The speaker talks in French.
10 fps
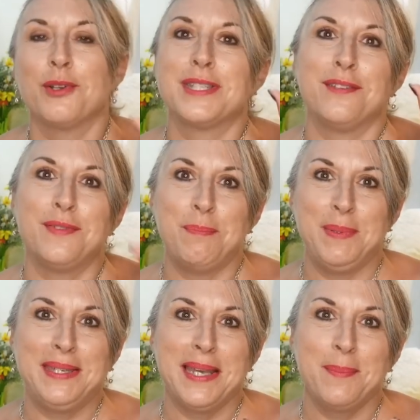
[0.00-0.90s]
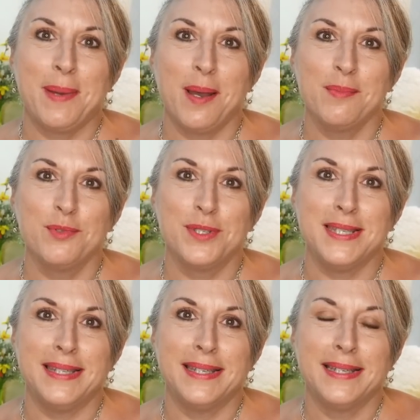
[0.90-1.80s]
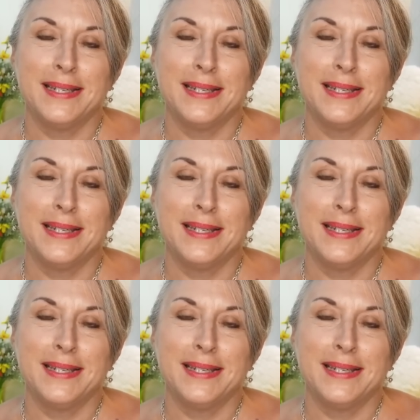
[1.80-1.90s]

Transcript: on s'est fait piquer par un moustique.